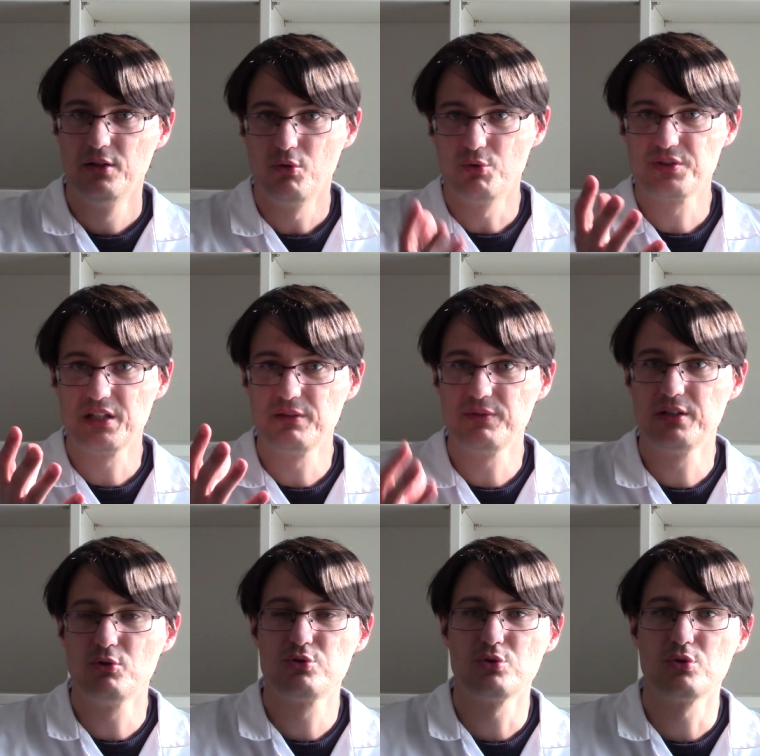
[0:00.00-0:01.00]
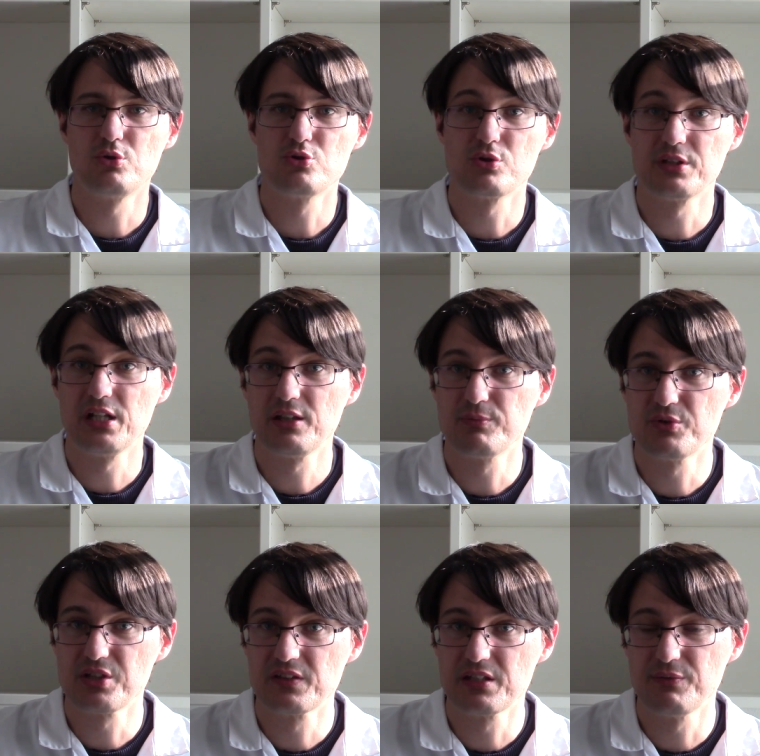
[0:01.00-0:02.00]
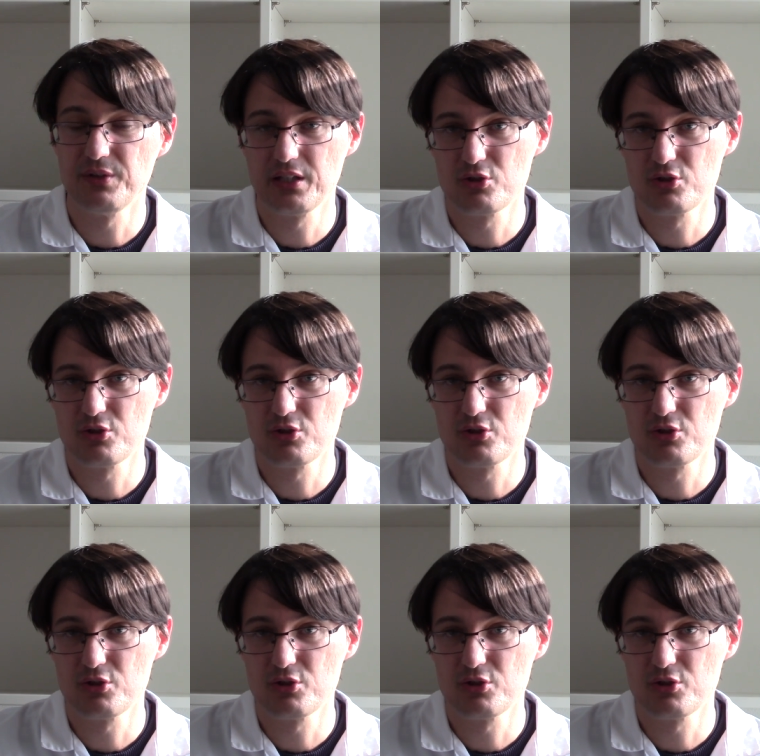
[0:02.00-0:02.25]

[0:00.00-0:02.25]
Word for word: aussi une vidéo sur le journalisme scientifique,